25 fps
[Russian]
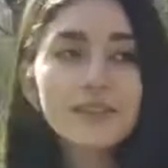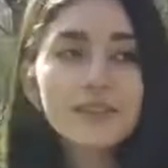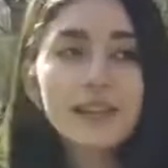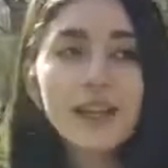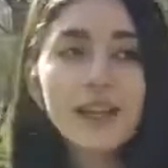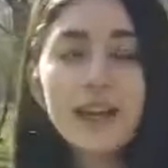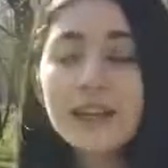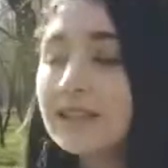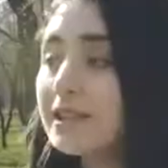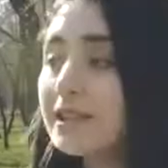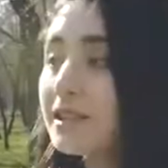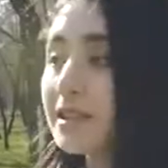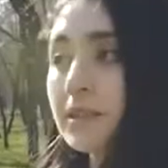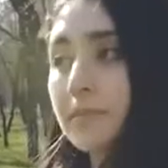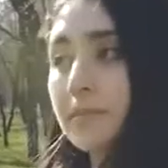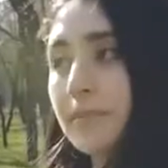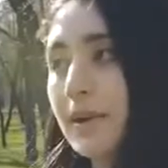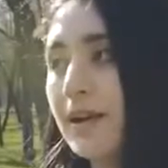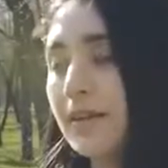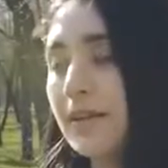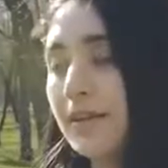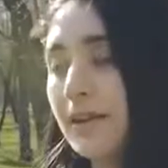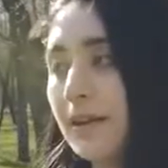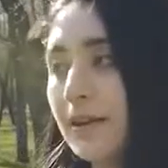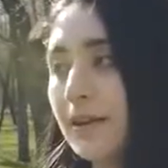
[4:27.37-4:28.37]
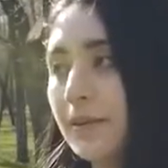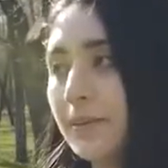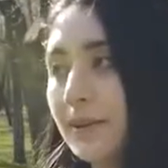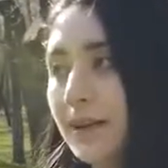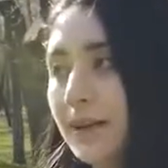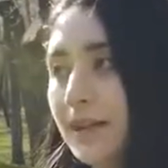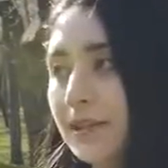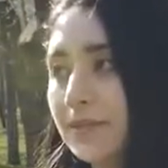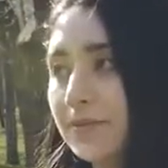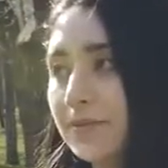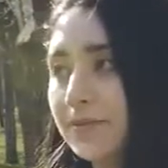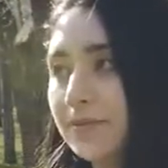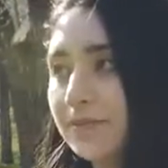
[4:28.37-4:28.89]
Я не снимала
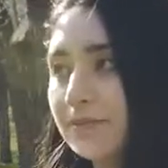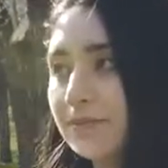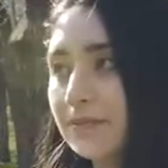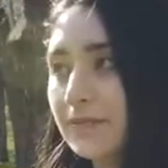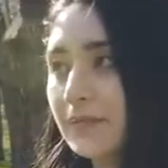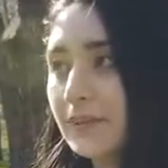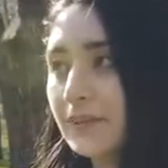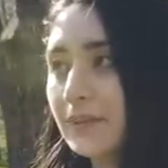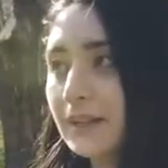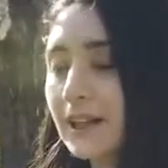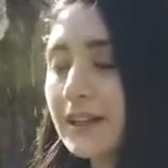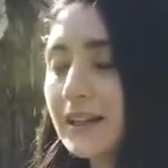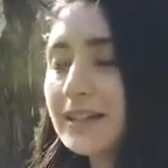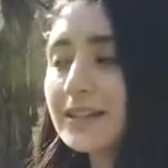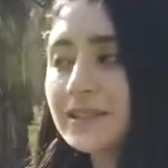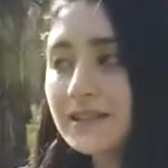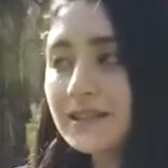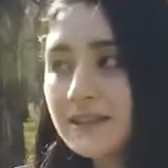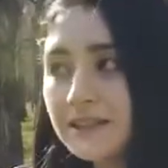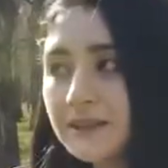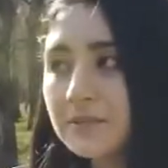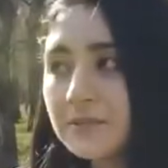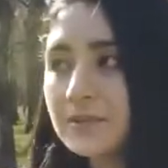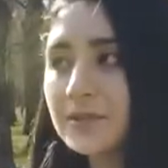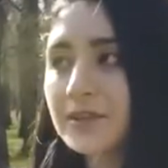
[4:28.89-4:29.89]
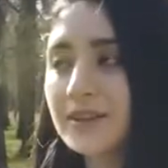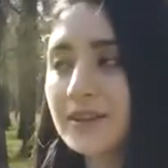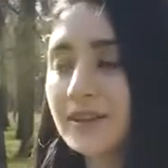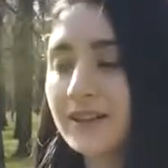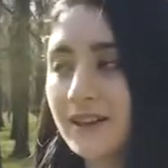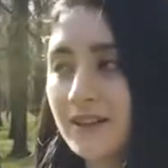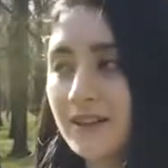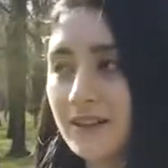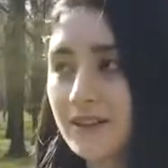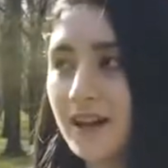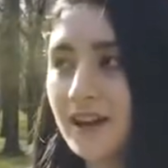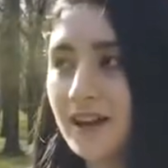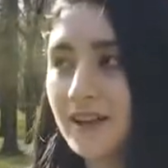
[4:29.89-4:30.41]
аппарат я с ними же
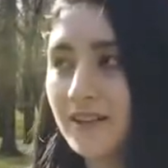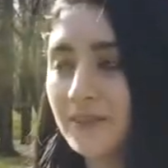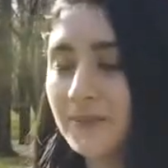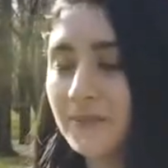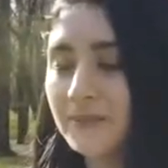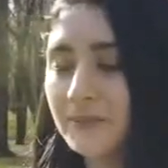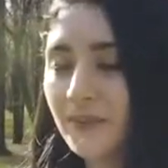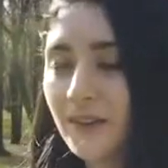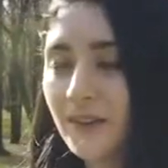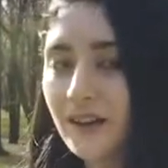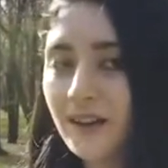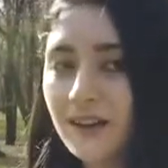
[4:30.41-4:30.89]
рожала.